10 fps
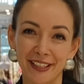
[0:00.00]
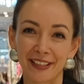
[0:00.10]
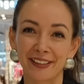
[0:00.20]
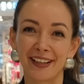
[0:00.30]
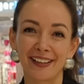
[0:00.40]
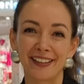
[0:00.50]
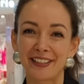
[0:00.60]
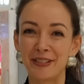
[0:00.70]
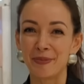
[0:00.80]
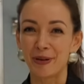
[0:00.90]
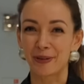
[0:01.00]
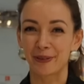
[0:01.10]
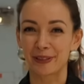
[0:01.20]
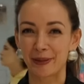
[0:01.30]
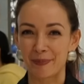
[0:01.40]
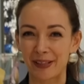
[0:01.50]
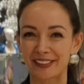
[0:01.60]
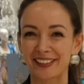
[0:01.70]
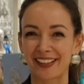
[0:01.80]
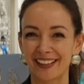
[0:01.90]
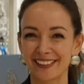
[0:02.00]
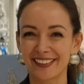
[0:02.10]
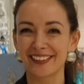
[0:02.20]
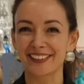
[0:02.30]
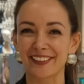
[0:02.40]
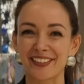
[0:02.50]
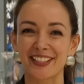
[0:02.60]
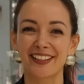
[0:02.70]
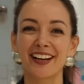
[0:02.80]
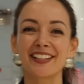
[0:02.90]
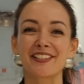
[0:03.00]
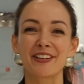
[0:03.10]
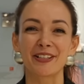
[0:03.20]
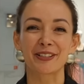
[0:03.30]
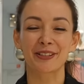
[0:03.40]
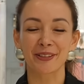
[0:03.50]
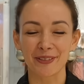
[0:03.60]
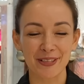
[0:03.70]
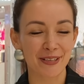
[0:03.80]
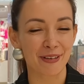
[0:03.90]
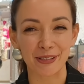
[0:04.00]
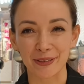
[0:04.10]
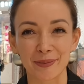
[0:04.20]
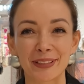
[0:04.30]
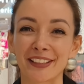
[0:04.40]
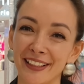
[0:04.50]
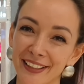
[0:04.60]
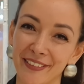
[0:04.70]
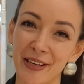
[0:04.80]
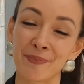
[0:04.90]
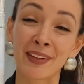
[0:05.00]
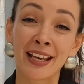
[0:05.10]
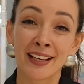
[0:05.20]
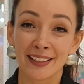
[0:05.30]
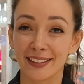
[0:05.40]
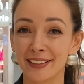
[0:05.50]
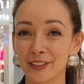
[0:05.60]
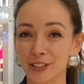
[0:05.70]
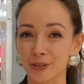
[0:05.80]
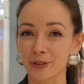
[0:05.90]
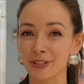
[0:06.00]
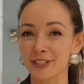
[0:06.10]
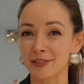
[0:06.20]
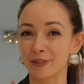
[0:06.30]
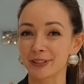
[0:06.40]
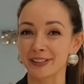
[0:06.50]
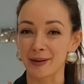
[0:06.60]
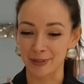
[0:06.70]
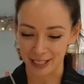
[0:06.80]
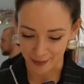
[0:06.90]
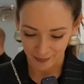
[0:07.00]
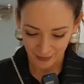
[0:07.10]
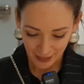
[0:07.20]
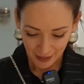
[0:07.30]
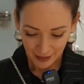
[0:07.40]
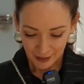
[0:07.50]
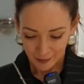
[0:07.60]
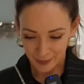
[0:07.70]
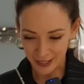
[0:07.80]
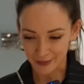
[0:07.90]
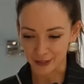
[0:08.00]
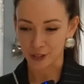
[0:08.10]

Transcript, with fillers: когда я снимаю ролики про тренды, я всегда одеваюсь тоже во что-нибудь трендовое. И что же сегодня на мне? Первое,